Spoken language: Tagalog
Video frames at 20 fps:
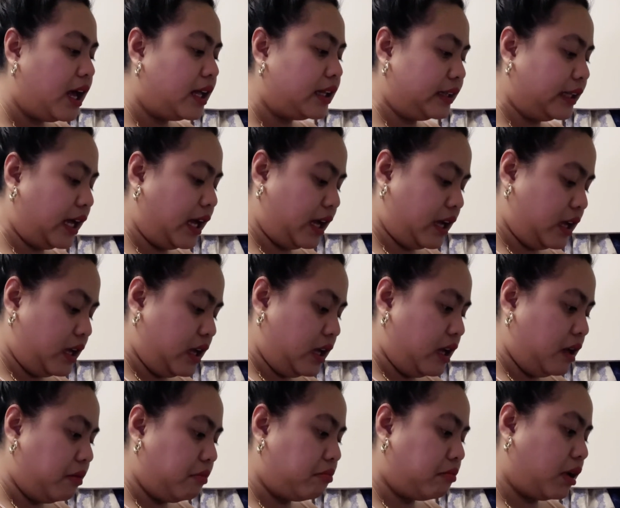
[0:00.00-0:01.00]
na
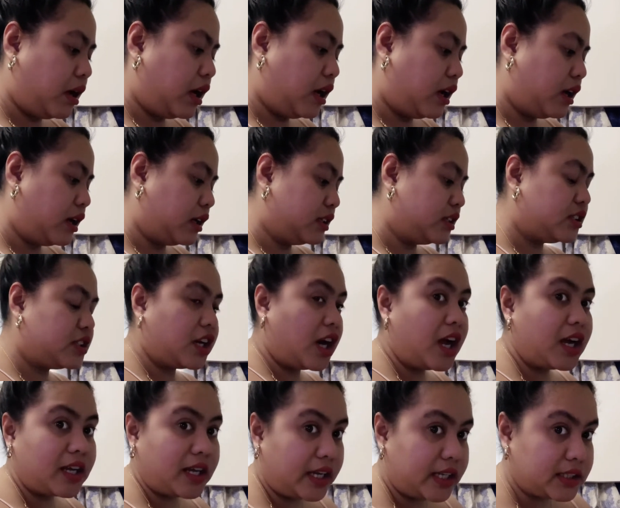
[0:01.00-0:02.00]

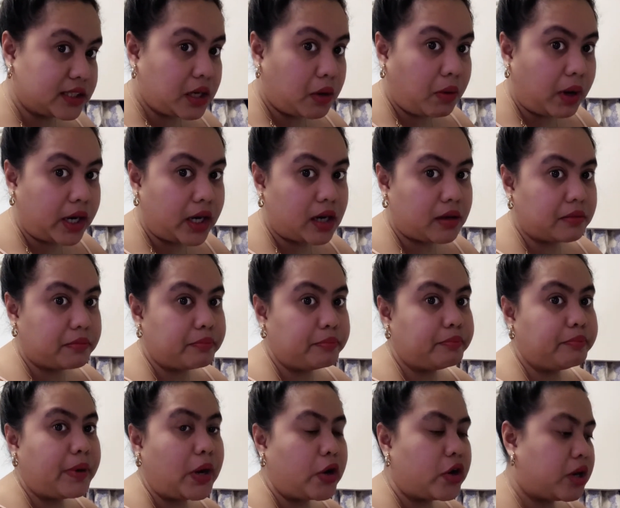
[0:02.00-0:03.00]
mag-struggle gawa ng
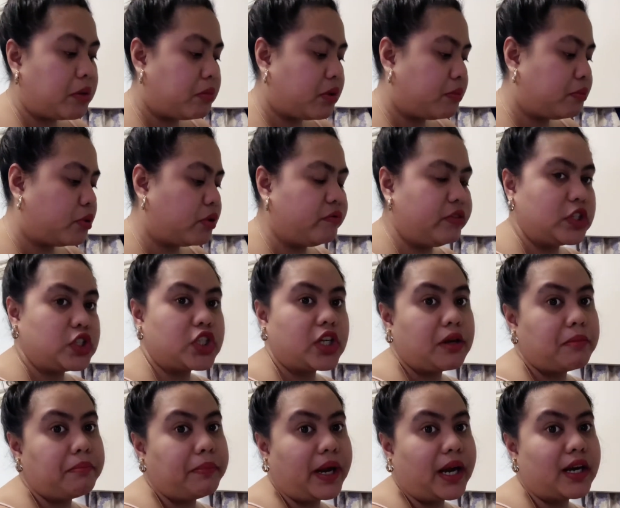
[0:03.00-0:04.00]
meron namang provision
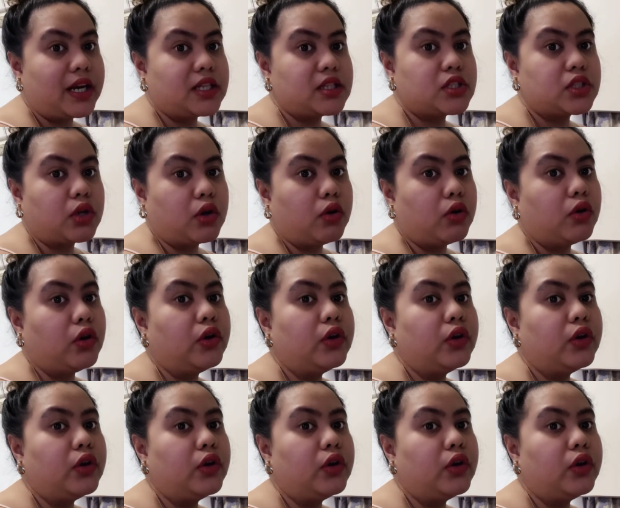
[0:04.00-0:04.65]
ng parents ko.